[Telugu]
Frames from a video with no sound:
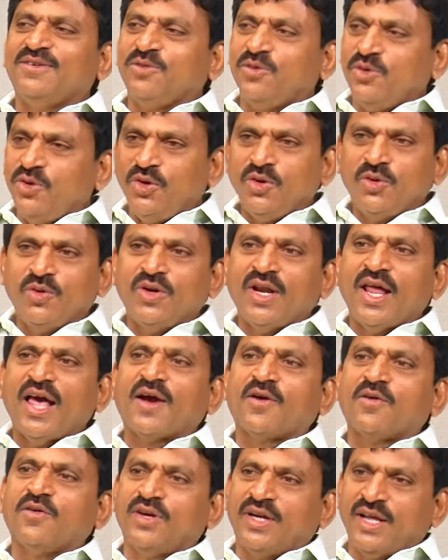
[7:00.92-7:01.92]
ఉండు
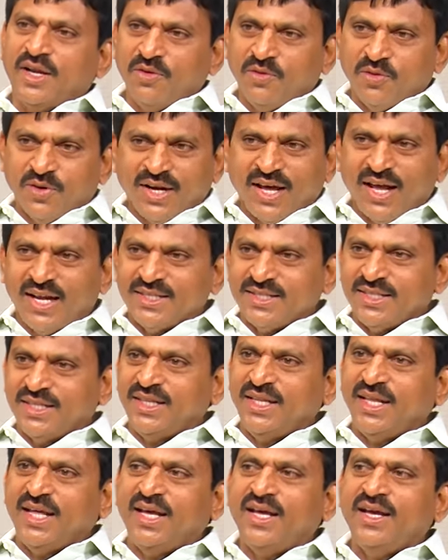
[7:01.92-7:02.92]
లేకుంటే నువ్వు
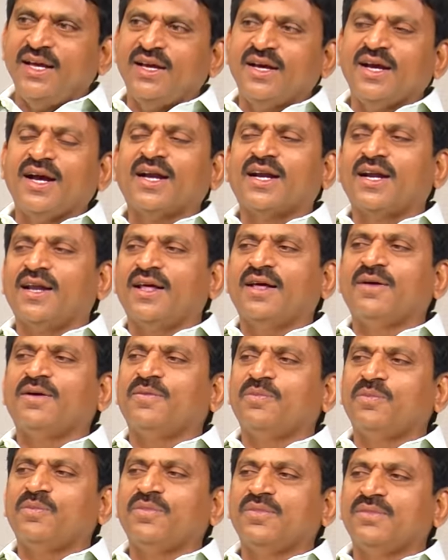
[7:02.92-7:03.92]
ఉండాల్సిందే అట్లా
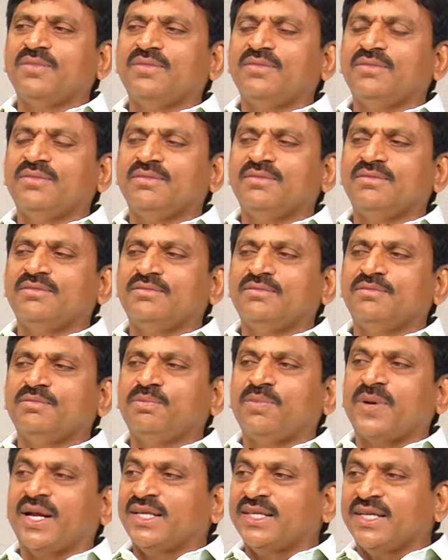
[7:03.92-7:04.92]

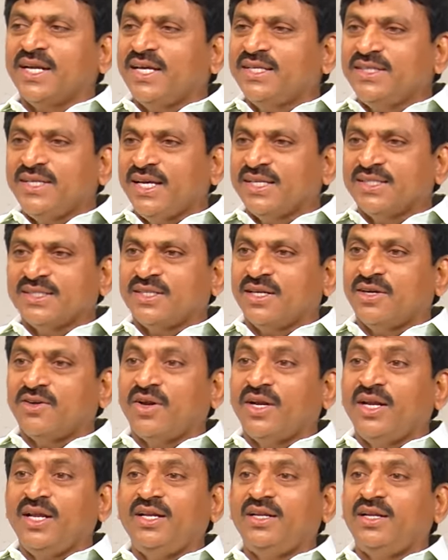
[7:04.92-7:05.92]
ప్రెజరైజ్ చేస్తారు
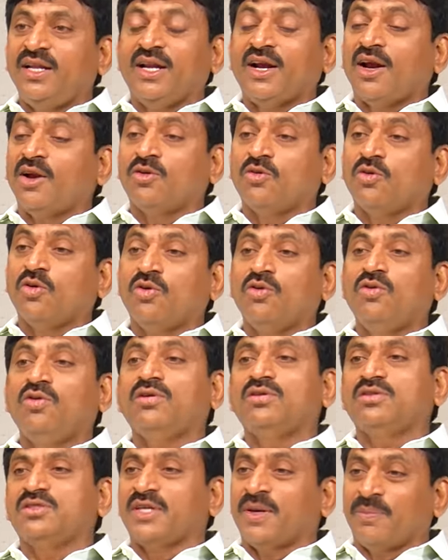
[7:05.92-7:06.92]
అని నేను అనుకోను
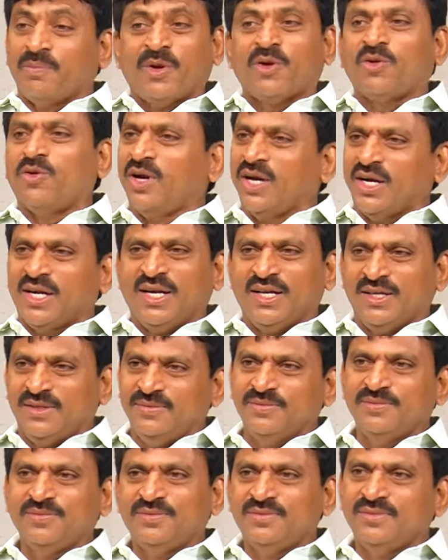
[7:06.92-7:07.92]
చెప్పరు కూడా అట్లా
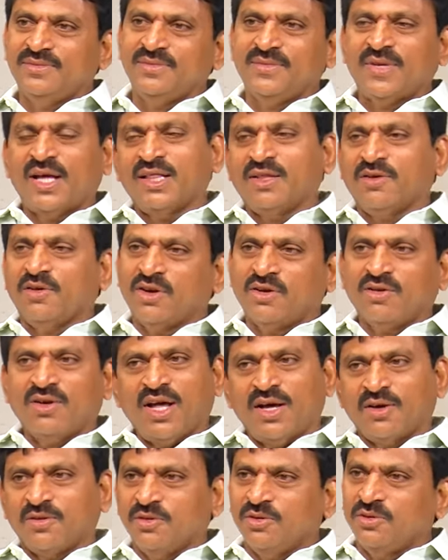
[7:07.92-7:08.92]
అంతవరకు
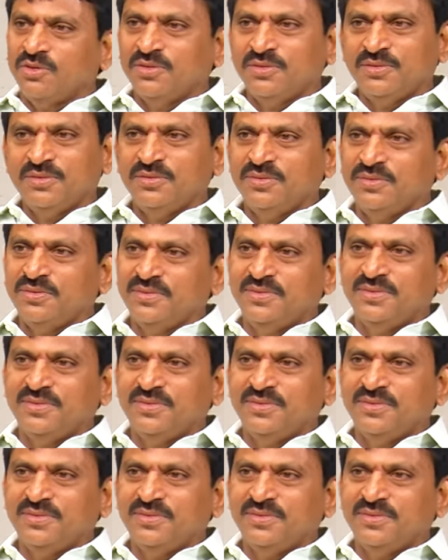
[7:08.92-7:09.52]
నాకు ఓకే